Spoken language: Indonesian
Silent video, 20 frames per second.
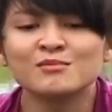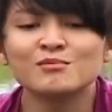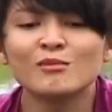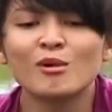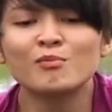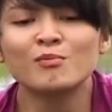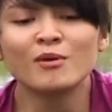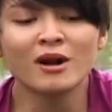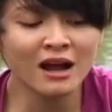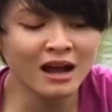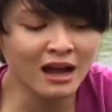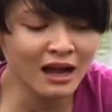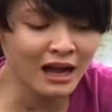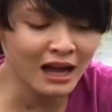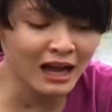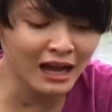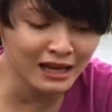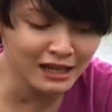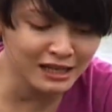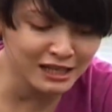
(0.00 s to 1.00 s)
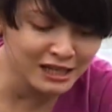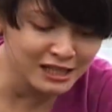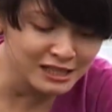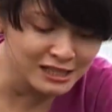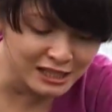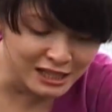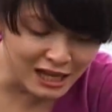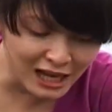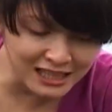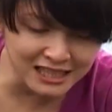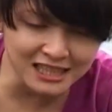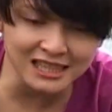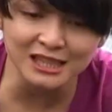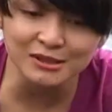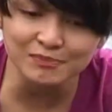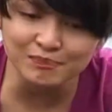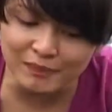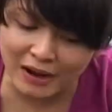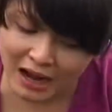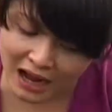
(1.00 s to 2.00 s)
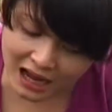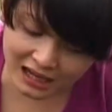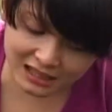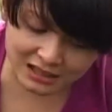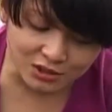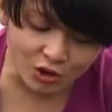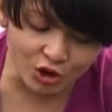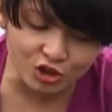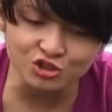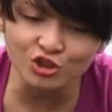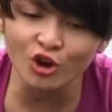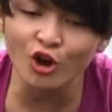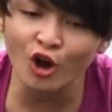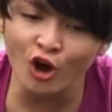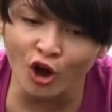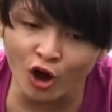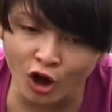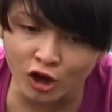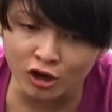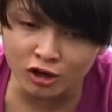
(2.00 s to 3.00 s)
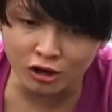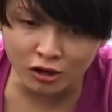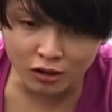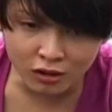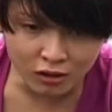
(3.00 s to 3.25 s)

Bapak, nggak gigit sih nggak gigit pak, disosor.